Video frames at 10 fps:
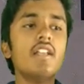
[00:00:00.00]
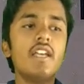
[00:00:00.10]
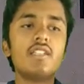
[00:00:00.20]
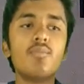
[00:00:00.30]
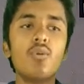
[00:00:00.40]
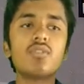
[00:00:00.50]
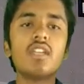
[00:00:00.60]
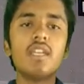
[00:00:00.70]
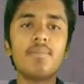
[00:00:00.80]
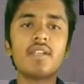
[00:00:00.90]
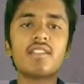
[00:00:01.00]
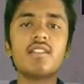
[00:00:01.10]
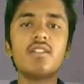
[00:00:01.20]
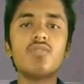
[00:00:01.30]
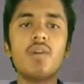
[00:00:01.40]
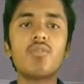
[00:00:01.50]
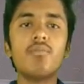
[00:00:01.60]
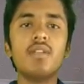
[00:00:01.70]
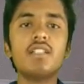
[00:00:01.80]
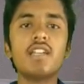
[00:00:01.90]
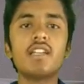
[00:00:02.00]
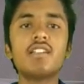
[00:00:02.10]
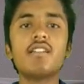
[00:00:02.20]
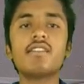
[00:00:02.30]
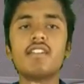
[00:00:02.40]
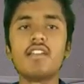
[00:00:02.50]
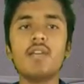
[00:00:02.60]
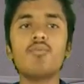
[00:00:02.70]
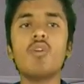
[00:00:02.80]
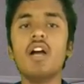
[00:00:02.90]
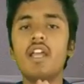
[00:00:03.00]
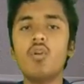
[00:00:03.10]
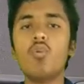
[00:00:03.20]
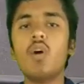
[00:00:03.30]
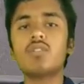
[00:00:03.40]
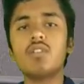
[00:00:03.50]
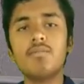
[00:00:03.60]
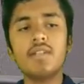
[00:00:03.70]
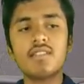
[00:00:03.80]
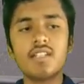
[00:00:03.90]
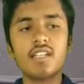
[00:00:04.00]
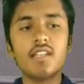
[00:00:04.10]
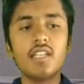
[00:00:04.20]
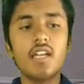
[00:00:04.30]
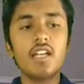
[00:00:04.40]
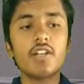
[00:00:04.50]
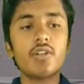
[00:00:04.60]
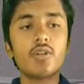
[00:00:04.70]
ऐसे बहुत सारे एप्लीकेशन है जो आपको मिल जाएगी जैसे शेयर ऐप हुआ हेलो हुआ तो इन पर इस तरह के नहीं है लेकिन